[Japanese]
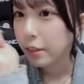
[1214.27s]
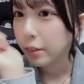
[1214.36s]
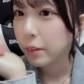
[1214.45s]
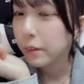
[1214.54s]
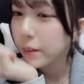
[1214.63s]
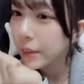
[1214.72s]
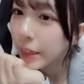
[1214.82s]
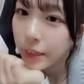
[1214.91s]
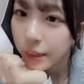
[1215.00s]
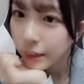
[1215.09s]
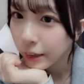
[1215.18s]
わかんな
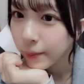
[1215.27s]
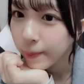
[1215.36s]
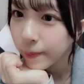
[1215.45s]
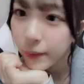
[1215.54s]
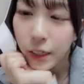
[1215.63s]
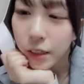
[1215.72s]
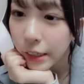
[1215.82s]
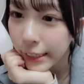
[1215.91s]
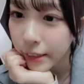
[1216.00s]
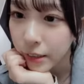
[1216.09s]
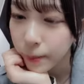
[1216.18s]
いあんあんか
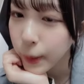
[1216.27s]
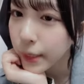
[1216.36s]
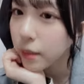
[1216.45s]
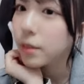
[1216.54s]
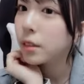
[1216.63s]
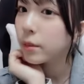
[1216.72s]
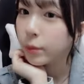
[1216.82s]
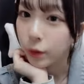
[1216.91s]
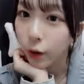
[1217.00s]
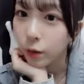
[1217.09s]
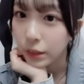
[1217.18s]
けスパゲッティ
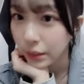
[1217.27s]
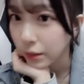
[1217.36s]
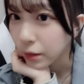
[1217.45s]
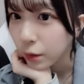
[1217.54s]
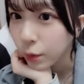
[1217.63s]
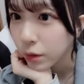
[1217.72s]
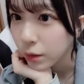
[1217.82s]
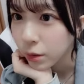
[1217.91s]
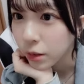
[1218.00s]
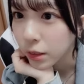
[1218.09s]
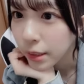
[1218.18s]
もあ確かに名古屋だ
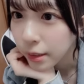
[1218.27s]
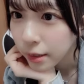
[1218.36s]
よね